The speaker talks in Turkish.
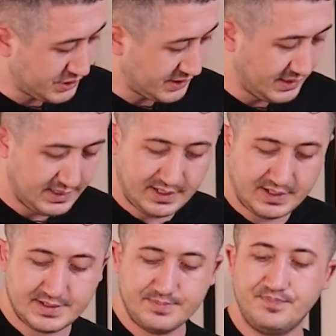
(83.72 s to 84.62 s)
başka ne
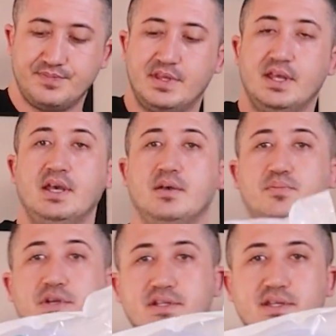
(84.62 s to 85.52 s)
lazım?
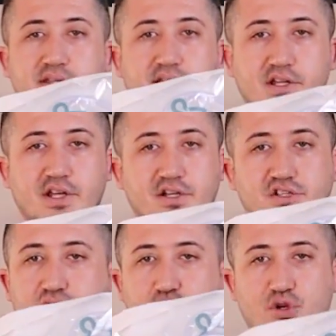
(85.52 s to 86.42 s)
Bir de drenaj